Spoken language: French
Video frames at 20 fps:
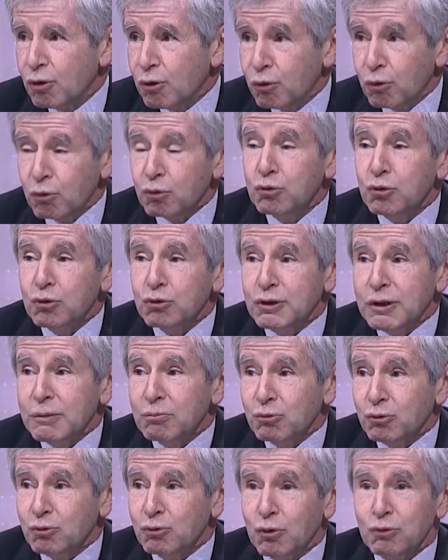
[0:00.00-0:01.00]
Euh, au
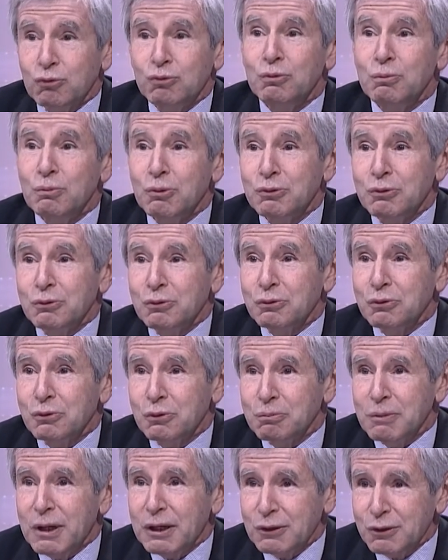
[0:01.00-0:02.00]
deuxième tour, tout le monde
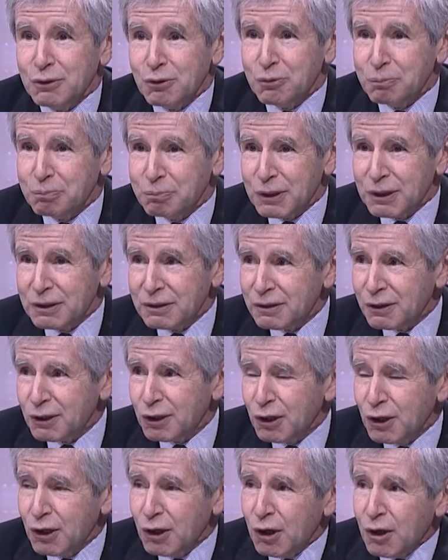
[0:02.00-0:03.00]
contre Marine Le Pen.
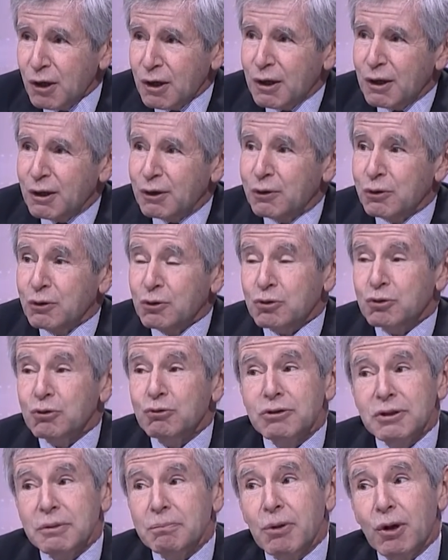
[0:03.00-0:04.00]
Euh, je
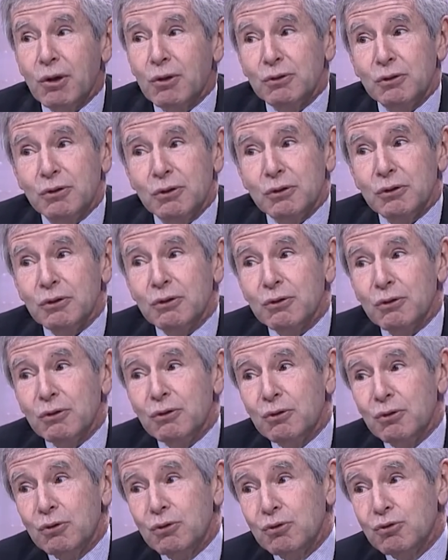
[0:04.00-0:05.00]
ne sais pas encore.
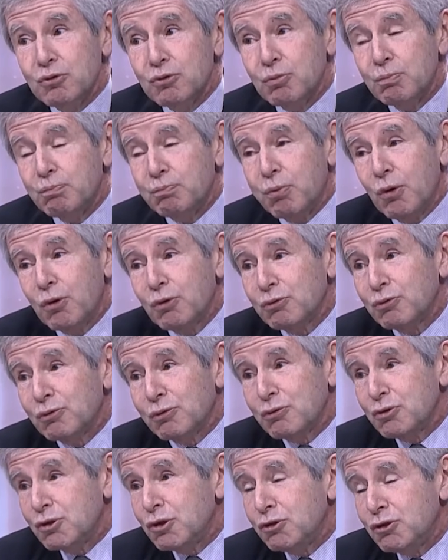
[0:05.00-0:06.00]
Euh, je
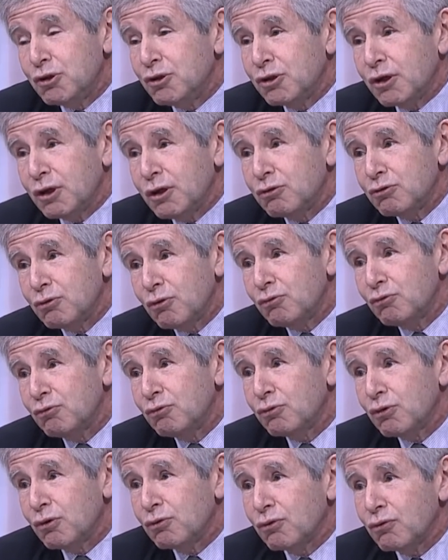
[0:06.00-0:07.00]
pense, j'hésiterai sans
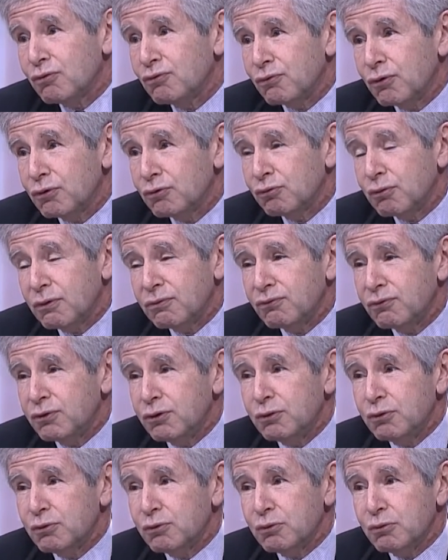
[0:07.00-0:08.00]
doute entre François
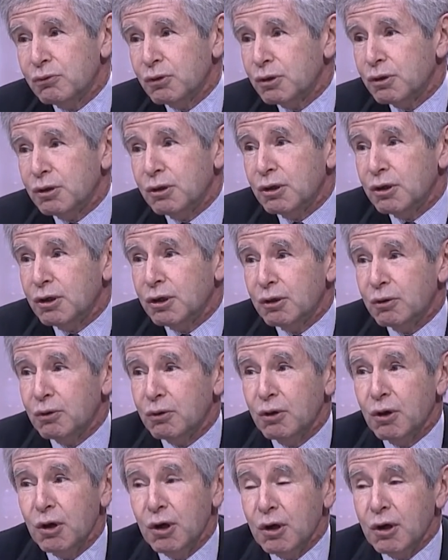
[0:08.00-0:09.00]
Fillon et,
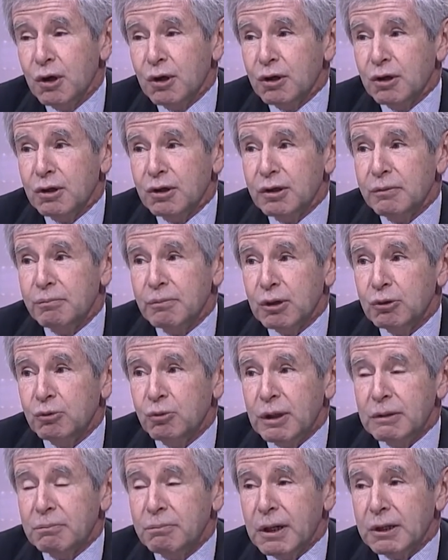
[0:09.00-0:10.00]

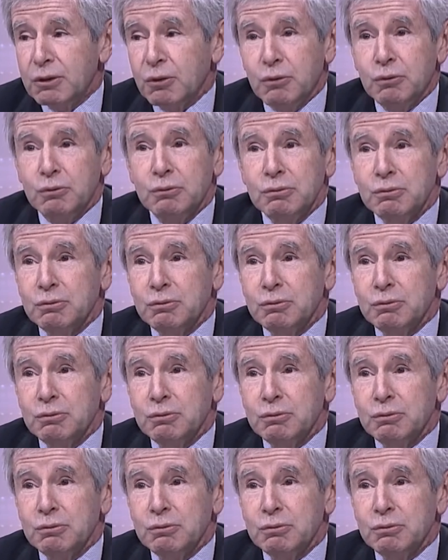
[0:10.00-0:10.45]
Emmanuel Macron.